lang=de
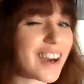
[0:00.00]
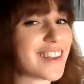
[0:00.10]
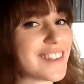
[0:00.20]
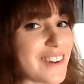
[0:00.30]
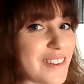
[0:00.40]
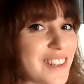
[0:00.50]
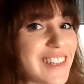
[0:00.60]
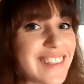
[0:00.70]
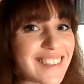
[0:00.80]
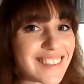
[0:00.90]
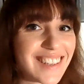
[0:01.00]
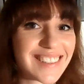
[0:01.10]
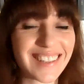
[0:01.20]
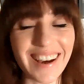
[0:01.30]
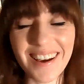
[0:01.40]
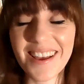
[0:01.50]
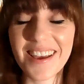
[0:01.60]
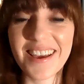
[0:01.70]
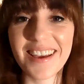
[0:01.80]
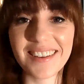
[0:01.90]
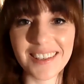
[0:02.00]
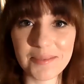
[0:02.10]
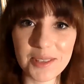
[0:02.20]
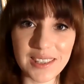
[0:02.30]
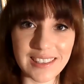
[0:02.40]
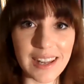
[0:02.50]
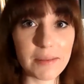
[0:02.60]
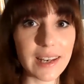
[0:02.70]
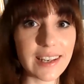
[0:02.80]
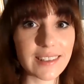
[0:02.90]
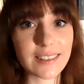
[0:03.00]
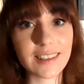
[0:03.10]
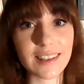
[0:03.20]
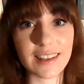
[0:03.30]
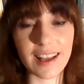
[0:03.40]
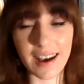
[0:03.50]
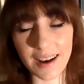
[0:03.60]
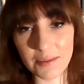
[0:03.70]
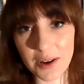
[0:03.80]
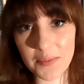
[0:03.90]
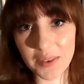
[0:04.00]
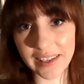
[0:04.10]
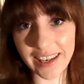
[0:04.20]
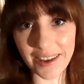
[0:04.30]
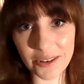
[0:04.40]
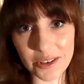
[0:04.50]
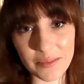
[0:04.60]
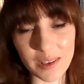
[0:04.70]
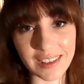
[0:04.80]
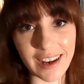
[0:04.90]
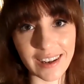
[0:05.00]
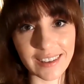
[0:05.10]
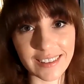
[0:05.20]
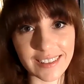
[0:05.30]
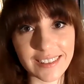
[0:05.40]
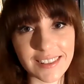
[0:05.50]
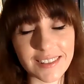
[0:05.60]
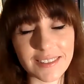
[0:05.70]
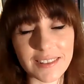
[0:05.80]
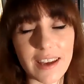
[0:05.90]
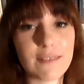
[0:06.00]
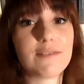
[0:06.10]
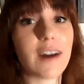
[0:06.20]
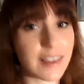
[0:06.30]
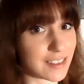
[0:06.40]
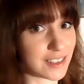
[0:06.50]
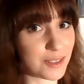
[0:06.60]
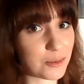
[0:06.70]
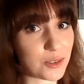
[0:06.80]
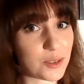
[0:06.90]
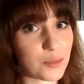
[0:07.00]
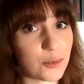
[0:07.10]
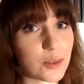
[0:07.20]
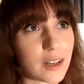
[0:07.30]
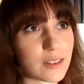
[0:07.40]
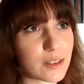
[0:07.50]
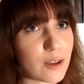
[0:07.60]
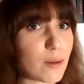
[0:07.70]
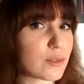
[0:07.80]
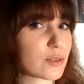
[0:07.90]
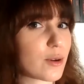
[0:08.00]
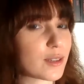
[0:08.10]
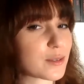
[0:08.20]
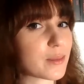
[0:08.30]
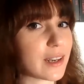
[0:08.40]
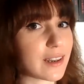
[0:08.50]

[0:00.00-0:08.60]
verrate ich auch noch nicht, ist ganz klar. Das müsst ihr selber lesen. Aber ich kann euch schon mal sagen, es ist ein wahnsinnig gutes Buch. Also ich glaube, es gehört